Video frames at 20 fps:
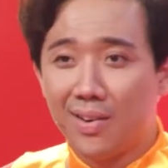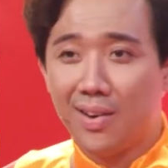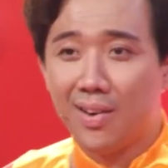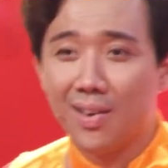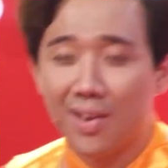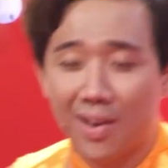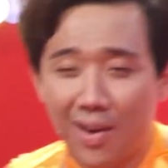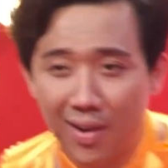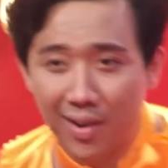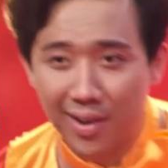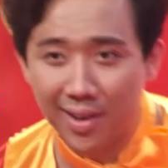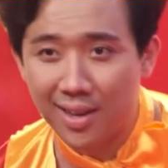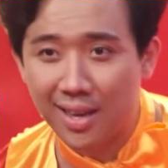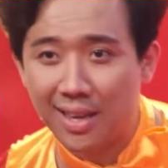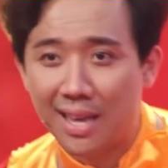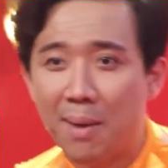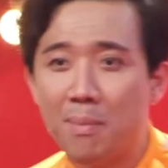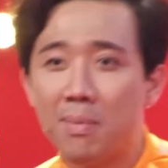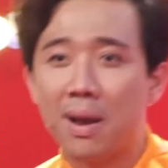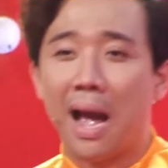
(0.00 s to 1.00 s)
đất ơi,
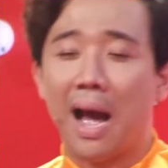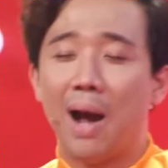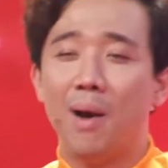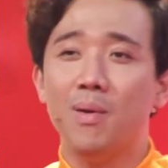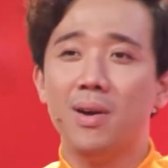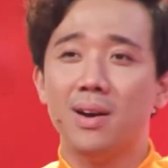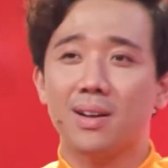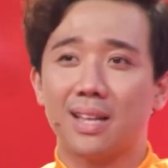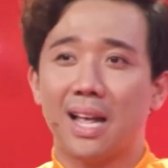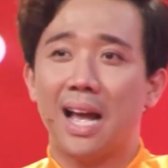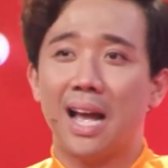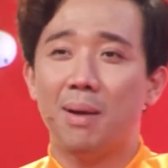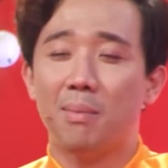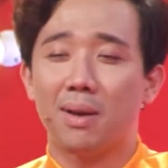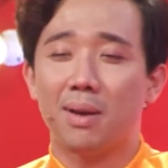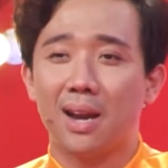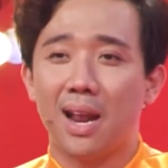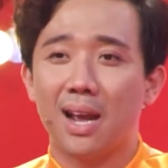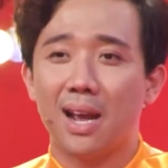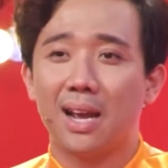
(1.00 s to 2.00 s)
giám khảo người ta
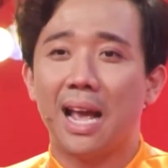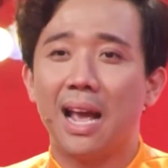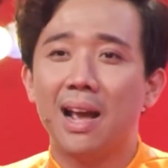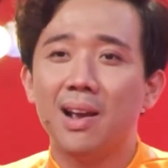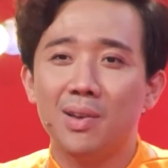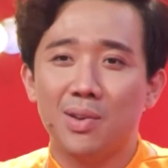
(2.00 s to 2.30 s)
mà ra cắn